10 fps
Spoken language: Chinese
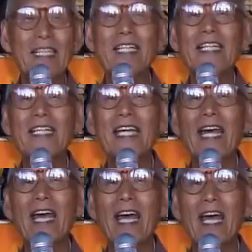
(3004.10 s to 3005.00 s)
迎
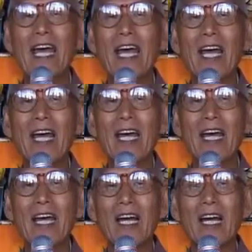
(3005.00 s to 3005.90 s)
接
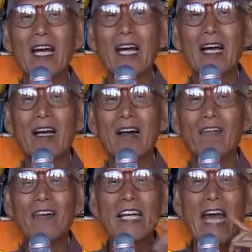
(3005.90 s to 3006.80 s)

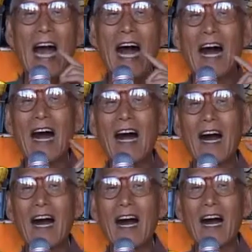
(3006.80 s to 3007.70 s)
佛牙
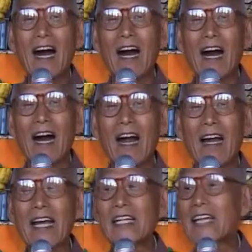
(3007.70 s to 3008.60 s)

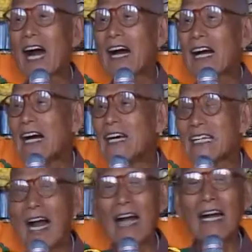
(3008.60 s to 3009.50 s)
来香
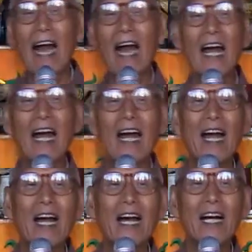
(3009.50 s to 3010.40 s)
港展览，
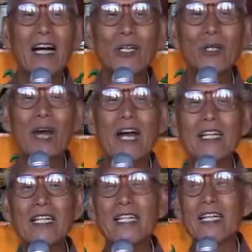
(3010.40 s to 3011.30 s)

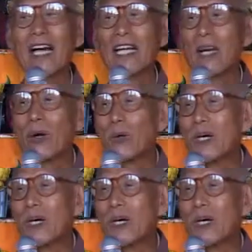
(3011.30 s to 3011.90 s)
全世界大家